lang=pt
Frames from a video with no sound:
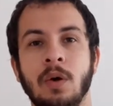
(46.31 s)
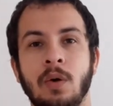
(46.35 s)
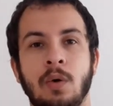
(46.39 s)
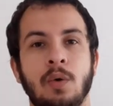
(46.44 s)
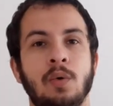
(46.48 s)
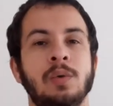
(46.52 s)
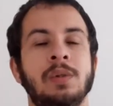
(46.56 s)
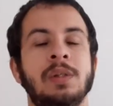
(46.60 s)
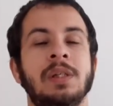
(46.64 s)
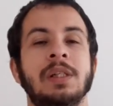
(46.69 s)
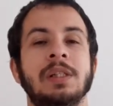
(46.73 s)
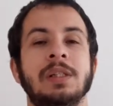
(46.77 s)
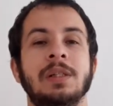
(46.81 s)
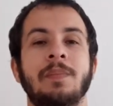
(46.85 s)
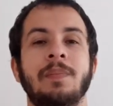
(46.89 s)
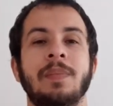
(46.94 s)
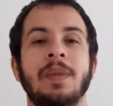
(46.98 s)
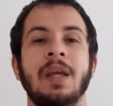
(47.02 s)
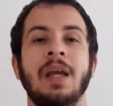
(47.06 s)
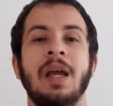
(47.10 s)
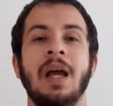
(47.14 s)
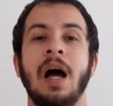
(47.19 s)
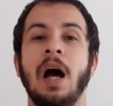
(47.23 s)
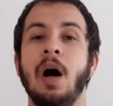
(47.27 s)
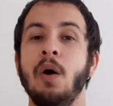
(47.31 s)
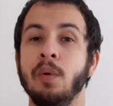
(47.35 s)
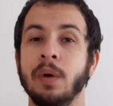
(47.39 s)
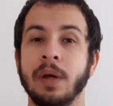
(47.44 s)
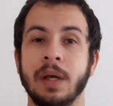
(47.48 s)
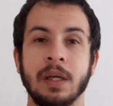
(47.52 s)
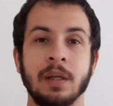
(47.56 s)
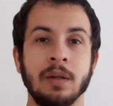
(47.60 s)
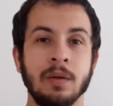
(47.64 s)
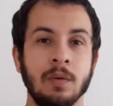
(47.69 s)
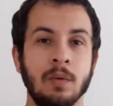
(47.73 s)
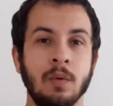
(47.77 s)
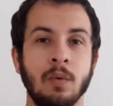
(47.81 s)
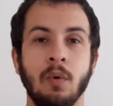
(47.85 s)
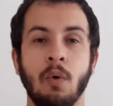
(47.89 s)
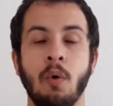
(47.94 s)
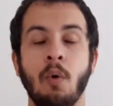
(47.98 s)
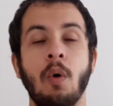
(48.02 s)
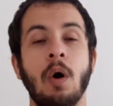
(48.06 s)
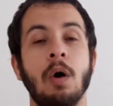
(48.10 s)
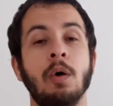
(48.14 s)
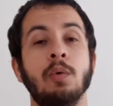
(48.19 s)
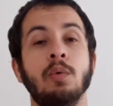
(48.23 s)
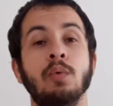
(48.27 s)
ou seja, alguém
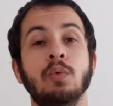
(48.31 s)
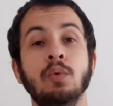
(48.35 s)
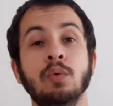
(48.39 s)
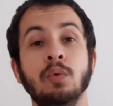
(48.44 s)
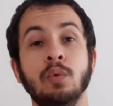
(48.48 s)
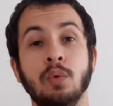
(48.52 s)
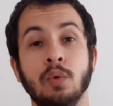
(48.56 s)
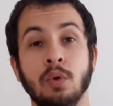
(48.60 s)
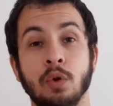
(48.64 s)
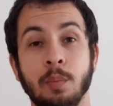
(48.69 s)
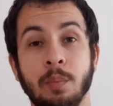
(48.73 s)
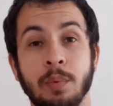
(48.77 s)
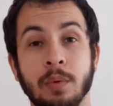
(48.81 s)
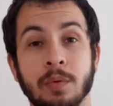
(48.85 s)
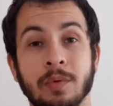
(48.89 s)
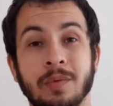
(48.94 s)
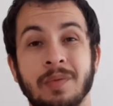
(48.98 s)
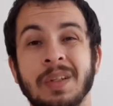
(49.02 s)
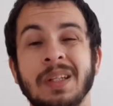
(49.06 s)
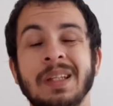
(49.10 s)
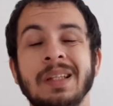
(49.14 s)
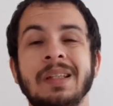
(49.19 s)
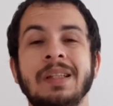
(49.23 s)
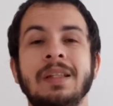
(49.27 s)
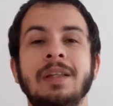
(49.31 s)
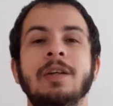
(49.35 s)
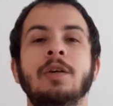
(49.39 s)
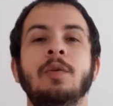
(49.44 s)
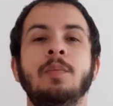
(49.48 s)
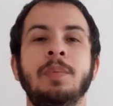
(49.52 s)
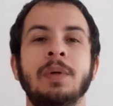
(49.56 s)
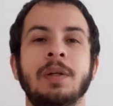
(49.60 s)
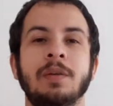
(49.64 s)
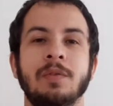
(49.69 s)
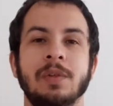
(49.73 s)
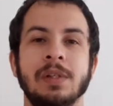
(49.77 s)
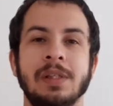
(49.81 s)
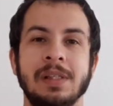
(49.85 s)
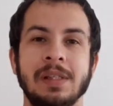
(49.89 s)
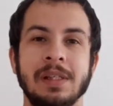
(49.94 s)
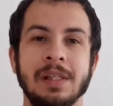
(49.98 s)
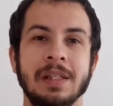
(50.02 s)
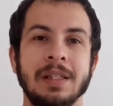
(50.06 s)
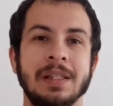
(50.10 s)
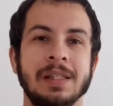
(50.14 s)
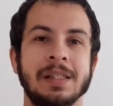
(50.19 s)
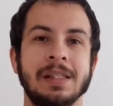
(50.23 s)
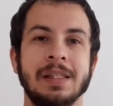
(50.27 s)
ou algum grupo vendeu para
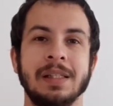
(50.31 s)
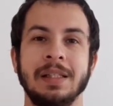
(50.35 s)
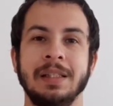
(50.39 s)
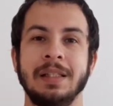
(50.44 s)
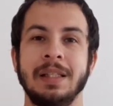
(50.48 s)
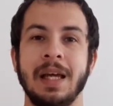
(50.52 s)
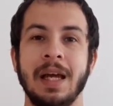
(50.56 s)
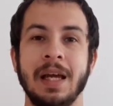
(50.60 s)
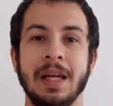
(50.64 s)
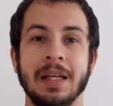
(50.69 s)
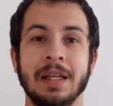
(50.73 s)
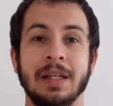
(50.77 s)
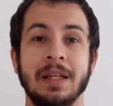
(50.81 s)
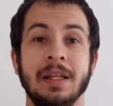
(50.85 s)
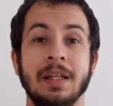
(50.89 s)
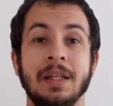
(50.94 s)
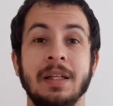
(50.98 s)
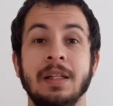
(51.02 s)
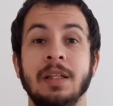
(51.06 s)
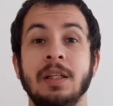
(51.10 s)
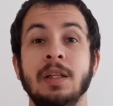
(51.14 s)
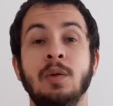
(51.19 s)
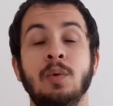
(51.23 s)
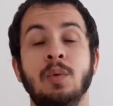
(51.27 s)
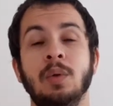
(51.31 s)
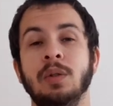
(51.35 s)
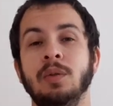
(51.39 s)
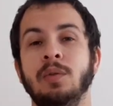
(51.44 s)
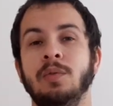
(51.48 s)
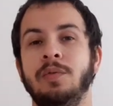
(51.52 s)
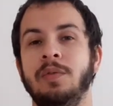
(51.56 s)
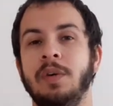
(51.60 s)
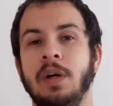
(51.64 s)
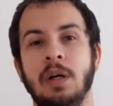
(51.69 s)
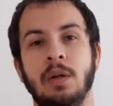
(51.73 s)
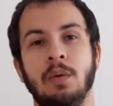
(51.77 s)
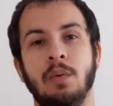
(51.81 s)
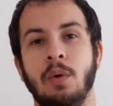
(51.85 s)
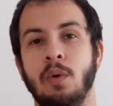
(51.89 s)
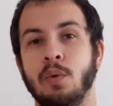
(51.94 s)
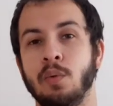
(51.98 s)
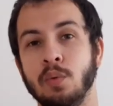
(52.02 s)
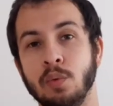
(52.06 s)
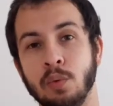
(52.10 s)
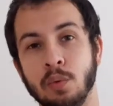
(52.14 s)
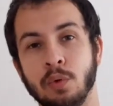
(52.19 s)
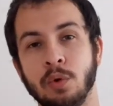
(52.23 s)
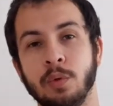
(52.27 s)
você essa ideia, e quando falo
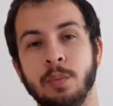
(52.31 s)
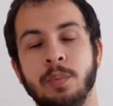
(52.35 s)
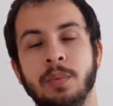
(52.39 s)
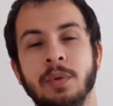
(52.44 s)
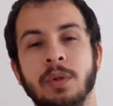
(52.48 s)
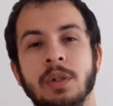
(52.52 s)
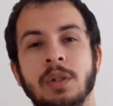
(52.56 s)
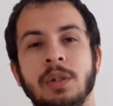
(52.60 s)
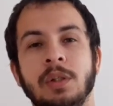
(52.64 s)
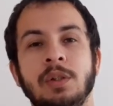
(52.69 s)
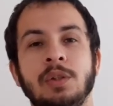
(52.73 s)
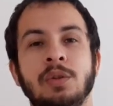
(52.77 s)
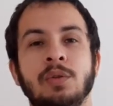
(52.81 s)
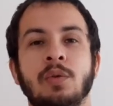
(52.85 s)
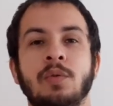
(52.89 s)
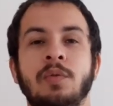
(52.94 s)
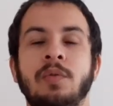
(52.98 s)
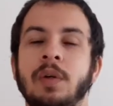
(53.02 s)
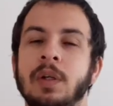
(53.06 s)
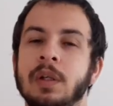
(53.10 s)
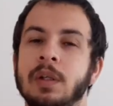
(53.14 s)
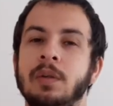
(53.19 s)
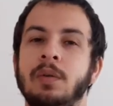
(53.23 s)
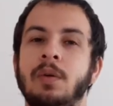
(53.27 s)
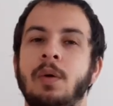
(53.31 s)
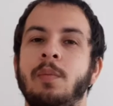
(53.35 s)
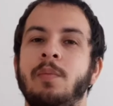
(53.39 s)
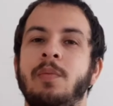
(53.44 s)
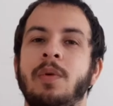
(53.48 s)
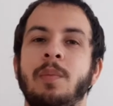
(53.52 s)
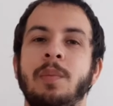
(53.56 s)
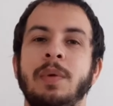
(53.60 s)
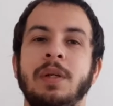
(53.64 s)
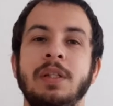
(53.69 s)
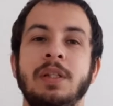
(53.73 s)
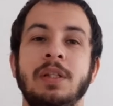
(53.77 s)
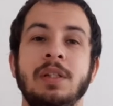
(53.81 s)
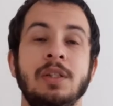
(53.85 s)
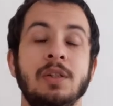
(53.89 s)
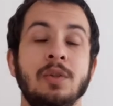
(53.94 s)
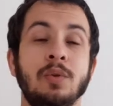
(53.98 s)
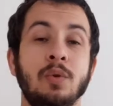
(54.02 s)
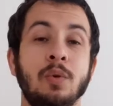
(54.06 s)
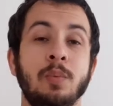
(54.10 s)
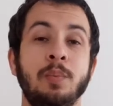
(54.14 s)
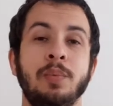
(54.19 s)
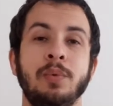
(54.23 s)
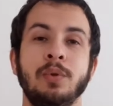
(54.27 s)
algum grupo, Estou falando, obviamente, de
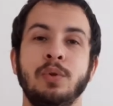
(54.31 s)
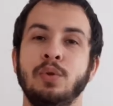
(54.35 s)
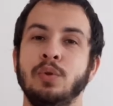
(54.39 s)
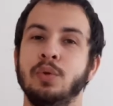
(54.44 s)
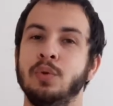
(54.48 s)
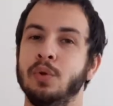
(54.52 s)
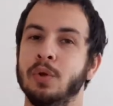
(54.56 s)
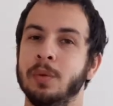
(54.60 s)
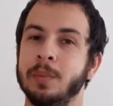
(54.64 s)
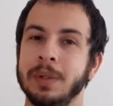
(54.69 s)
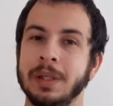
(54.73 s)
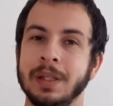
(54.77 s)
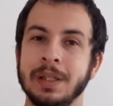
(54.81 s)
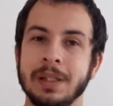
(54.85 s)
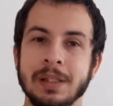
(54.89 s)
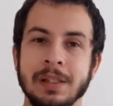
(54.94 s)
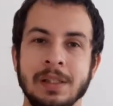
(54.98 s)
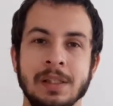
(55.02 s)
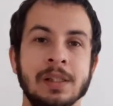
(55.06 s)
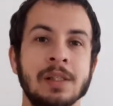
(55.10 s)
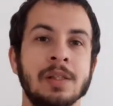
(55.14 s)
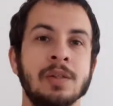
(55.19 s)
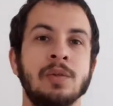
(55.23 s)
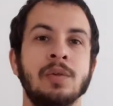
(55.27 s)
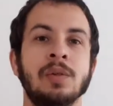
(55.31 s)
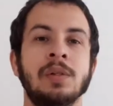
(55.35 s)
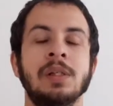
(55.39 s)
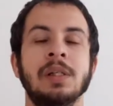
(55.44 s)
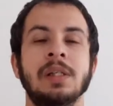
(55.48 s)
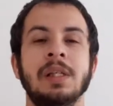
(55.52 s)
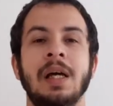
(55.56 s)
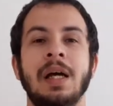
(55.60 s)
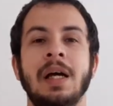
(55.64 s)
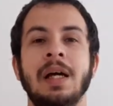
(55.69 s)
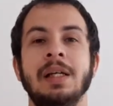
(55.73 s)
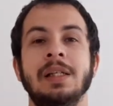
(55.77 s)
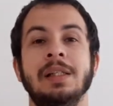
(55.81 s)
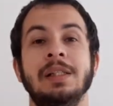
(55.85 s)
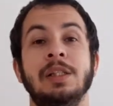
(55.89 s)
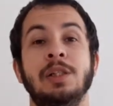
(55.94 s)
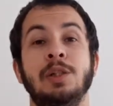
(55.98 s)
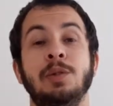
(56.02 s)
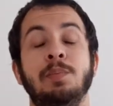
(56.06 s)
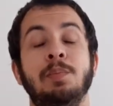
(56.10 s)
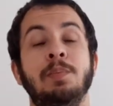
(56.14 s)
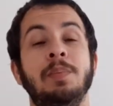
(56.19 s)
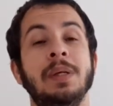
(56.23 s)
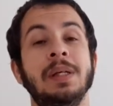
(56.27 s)
grupos dominantes na sociedade,
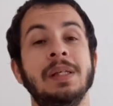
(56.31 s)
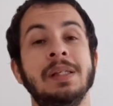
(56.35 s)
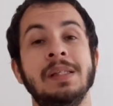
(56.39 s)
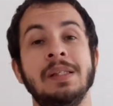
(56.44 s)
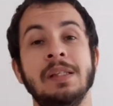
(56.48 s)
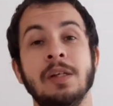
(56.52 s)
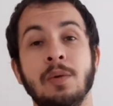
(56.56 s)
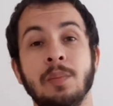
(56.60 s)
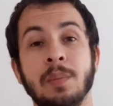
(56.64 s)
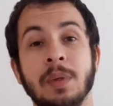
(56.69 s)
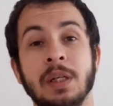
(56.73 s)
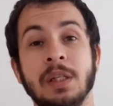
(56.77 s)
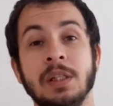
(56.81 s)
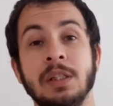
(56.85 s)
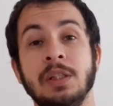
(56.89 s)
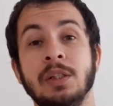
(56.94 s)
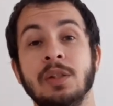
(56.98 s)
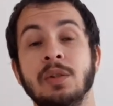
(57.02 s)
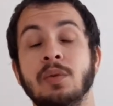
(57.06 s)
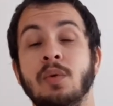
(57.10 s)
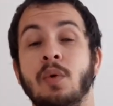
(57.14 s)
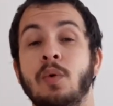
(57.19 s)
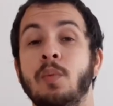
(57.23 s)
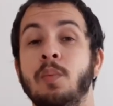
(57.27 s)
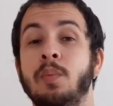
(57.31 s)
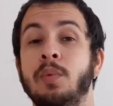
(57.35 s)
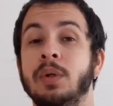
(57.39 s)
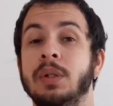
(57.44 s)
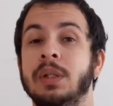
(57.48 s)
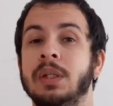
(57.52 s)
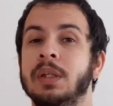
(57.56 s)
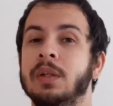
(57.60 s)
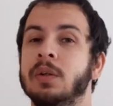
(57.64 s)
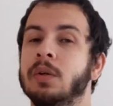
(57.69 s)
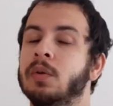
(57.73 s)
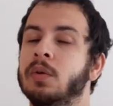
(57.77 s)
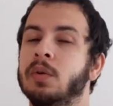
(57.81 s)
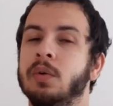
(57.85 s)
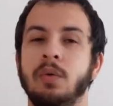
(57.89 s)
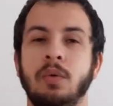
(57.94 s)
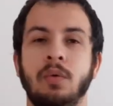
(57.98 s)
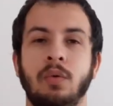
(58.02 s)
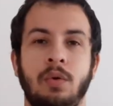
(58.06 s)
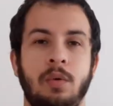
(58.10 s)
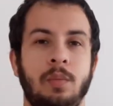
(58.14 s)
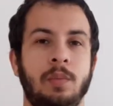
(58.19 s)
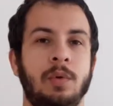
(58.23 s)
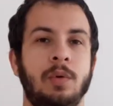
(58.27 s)
especialmente com o poder
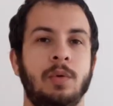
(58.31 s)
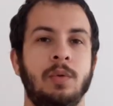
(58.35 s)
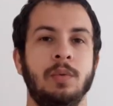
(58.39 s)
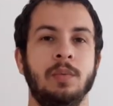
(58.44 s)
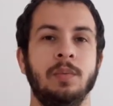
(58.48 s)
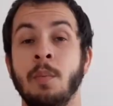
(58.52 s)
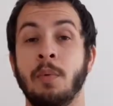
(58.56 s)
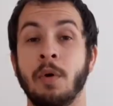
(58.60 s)
econômico.